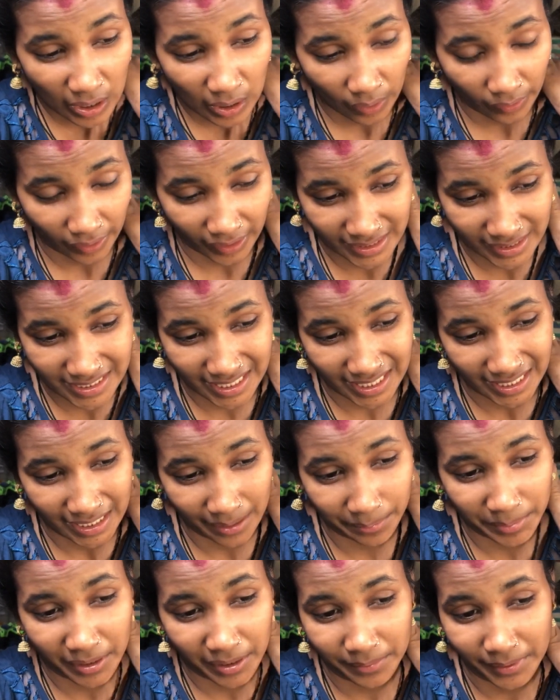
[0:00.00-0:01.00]
और ऐसे ही
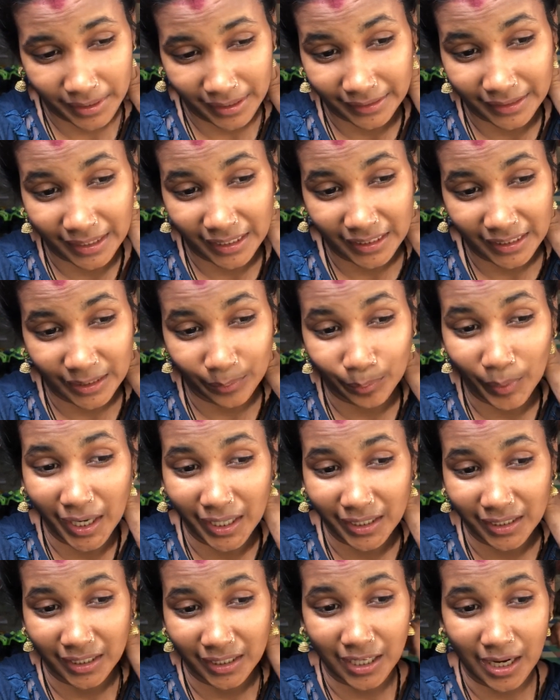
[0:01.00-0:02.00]
कभी कभी लगता है
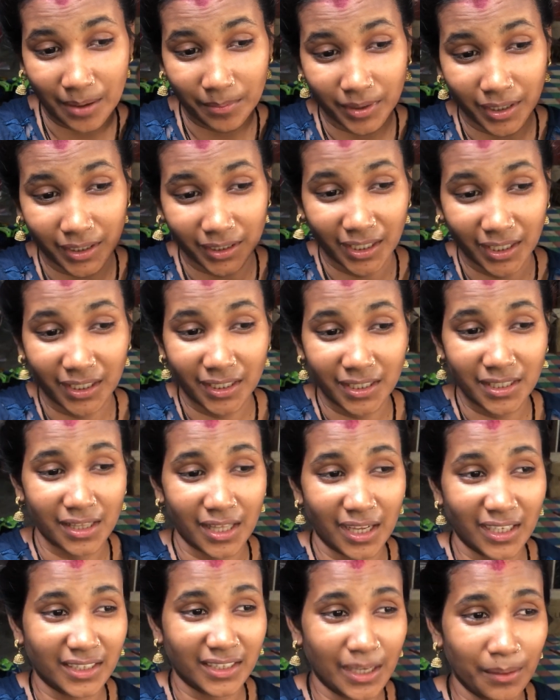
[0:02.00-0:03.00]
दिमाग नहीं काम करता है कि
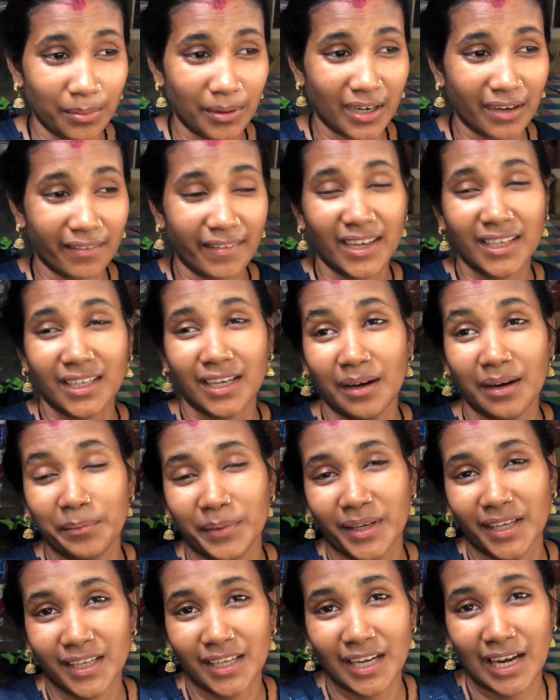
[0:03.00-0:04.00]
लगता है भगवान का
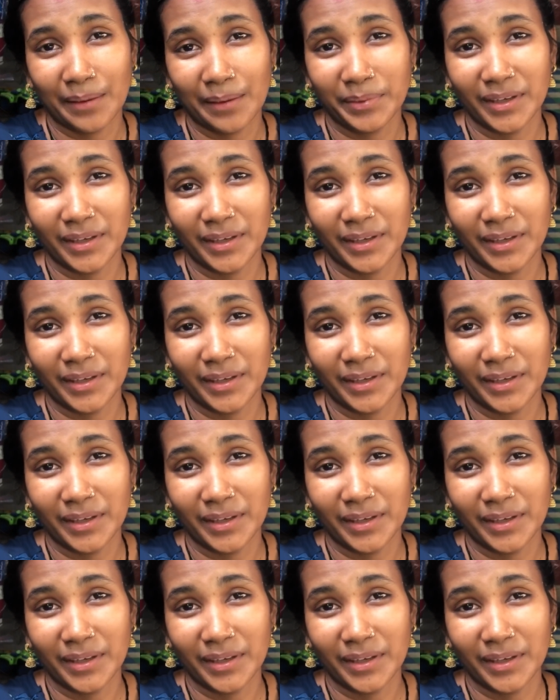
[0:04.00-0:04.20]
हमने क्या